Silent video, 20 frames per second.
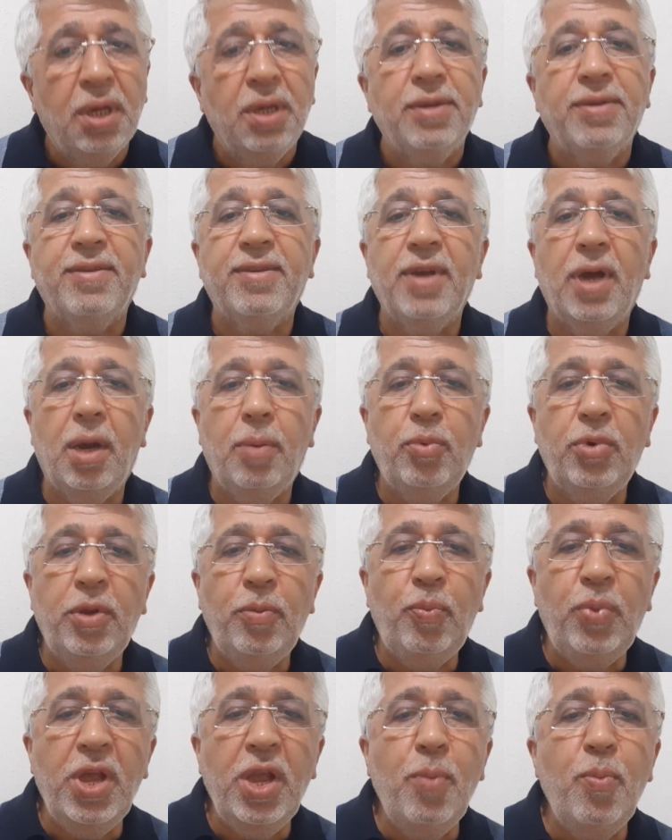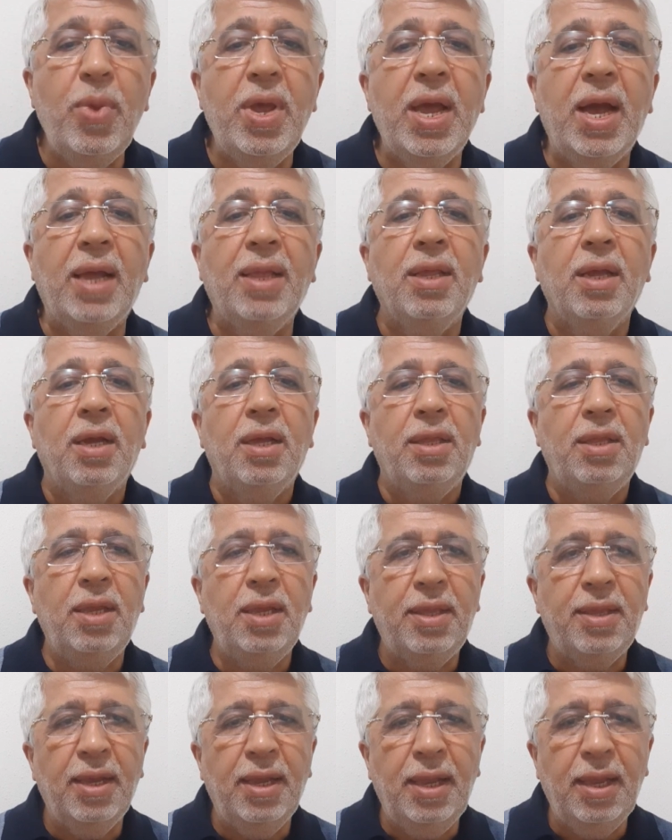sabrı bilmeyen
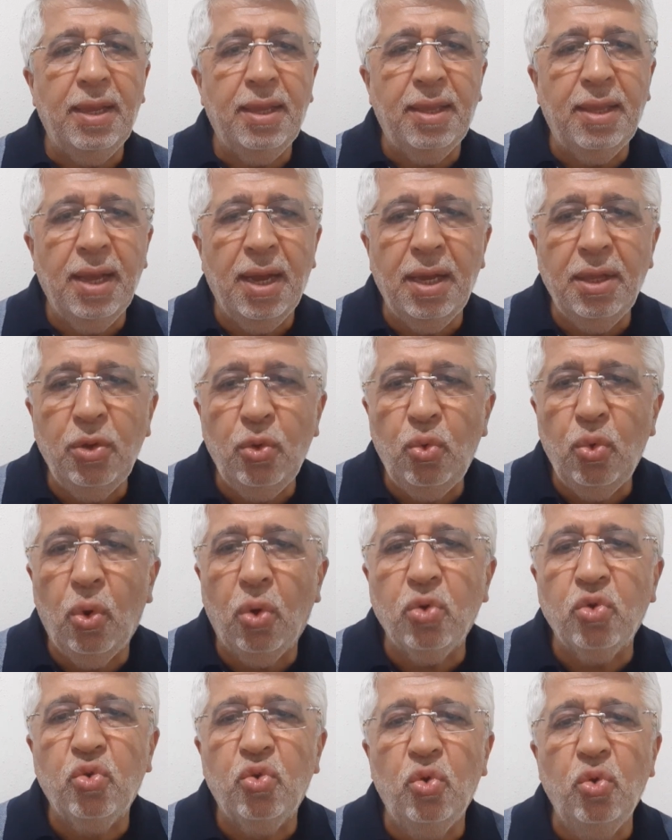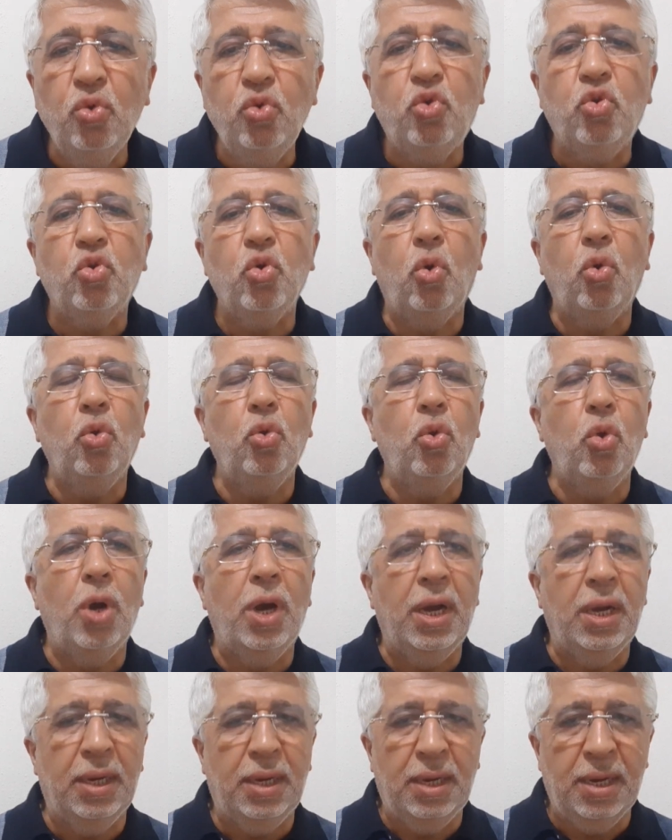nitelikten yoksun çoğunluğa